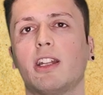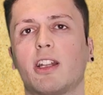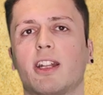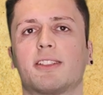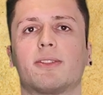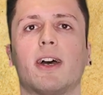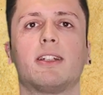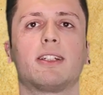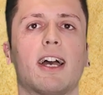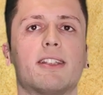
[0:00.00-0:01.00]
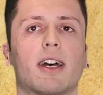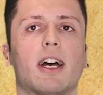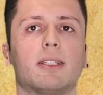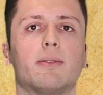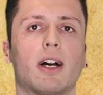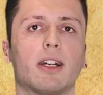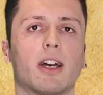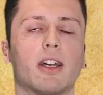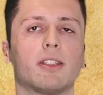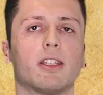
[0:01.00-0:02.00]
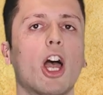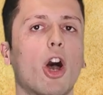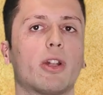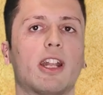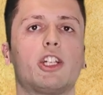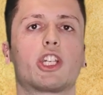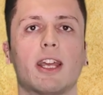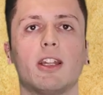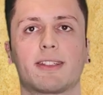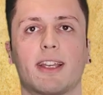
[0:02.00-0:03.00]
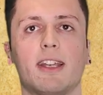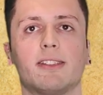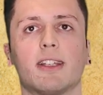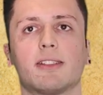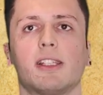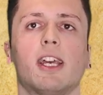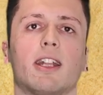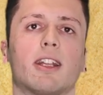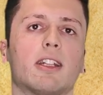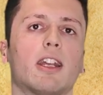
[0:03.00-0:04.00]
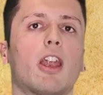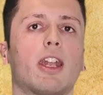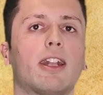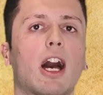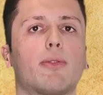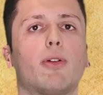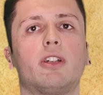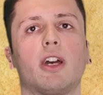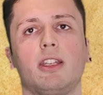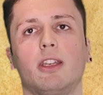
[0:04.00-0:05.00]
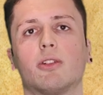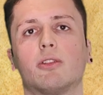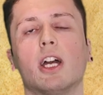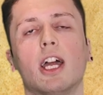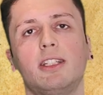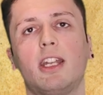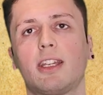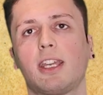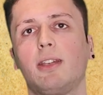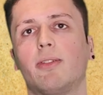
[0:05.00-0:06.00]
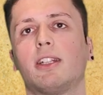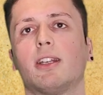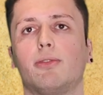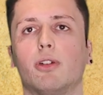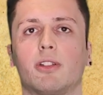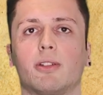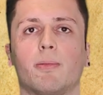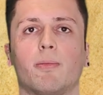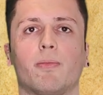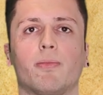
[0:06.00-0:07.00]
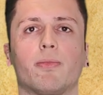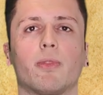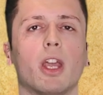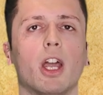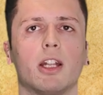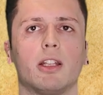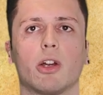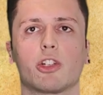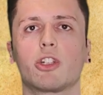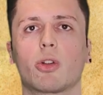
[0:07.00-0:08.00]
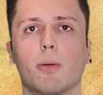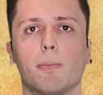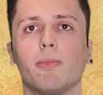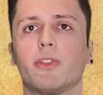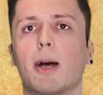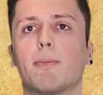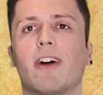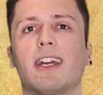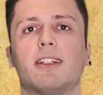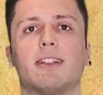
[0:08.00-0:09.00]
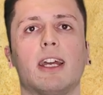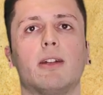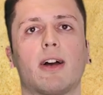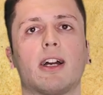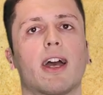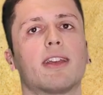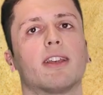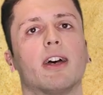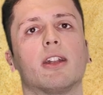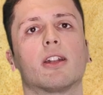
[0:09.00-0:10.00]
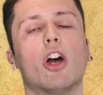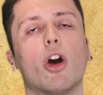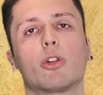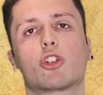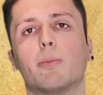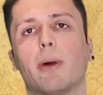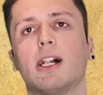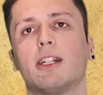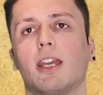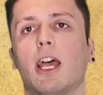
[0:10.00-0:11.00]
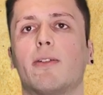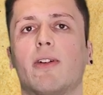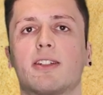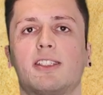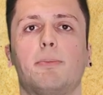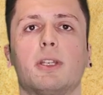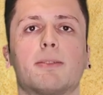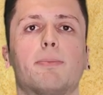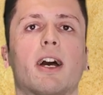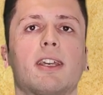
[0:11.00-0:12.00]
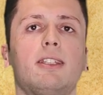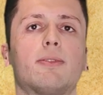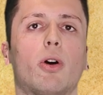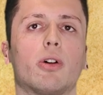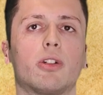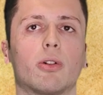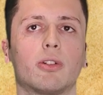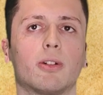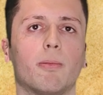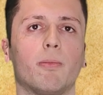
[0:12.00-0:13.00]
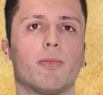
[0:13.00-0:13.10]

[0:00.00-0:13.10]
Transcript: endete das Zweite Kaiserreich in Frankreich und an die Stelle des Kaisers trat eine Nachfolgeregierung, die den Krieg weiterführte. Die deutschen Truppen nahmen weite Teile Frankreichs ein und schon bald waren sie bis Paris vorgedrungen.